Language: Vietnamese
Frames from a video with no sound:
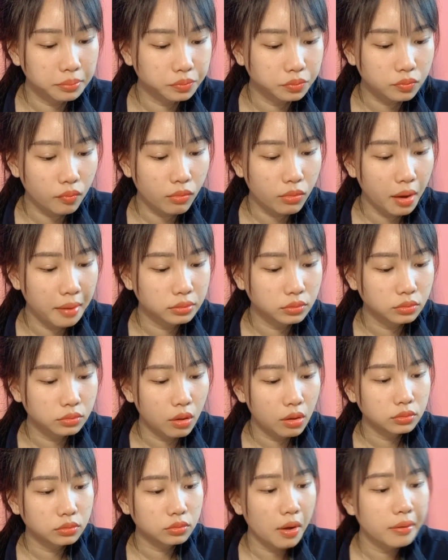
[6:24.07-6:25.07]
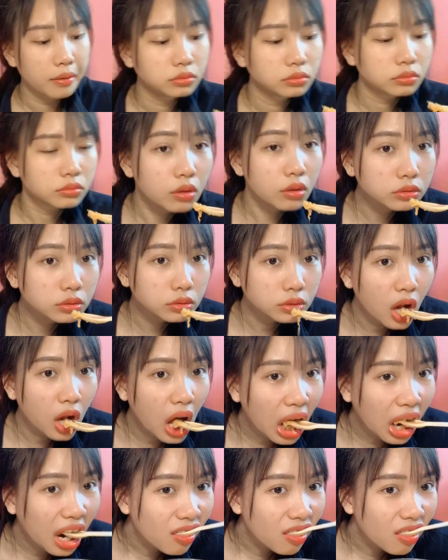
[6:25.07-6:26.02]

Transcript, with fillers: nhưng mà hình ảnh chỉ mang tính chất minh họa hiu hiu.